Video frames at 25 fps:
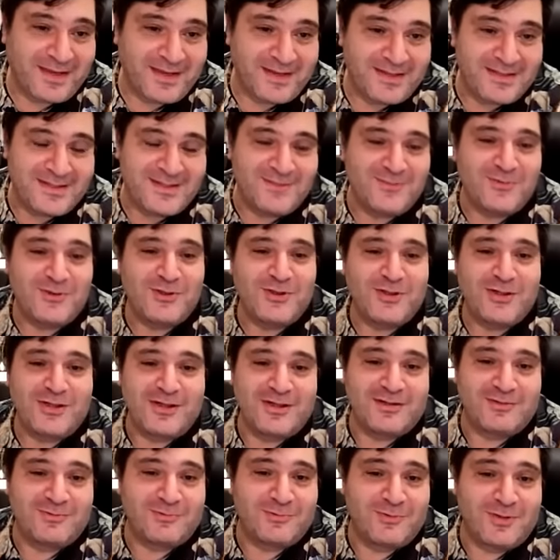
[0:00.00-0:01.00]

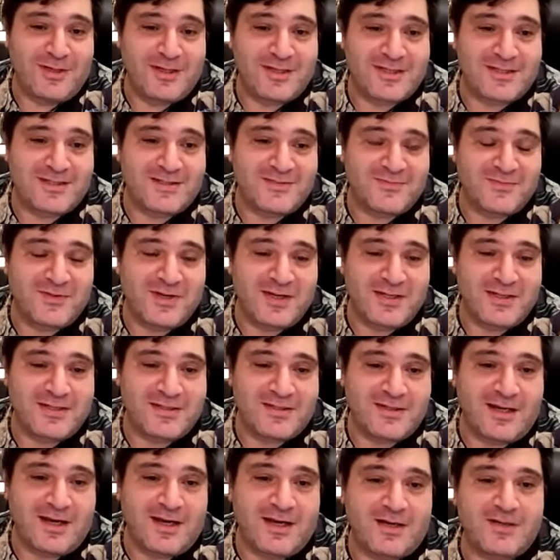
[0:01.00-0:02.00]
Сегодня у нас в
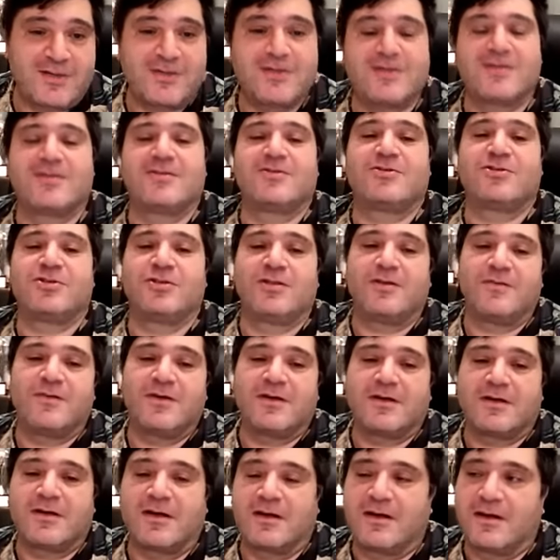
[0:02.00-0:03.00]
гостях э,
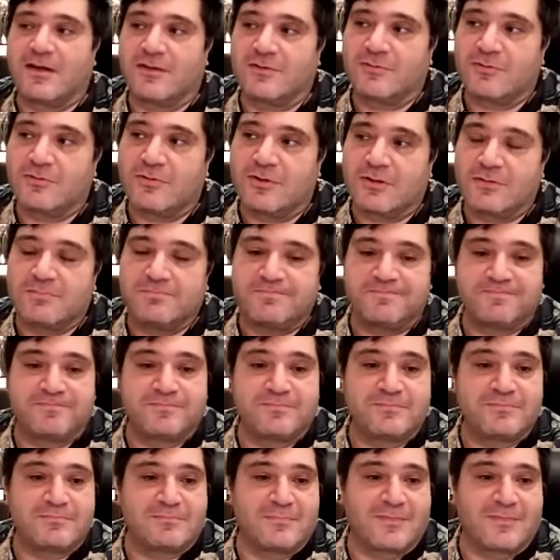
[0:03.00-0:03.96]
человек, о котором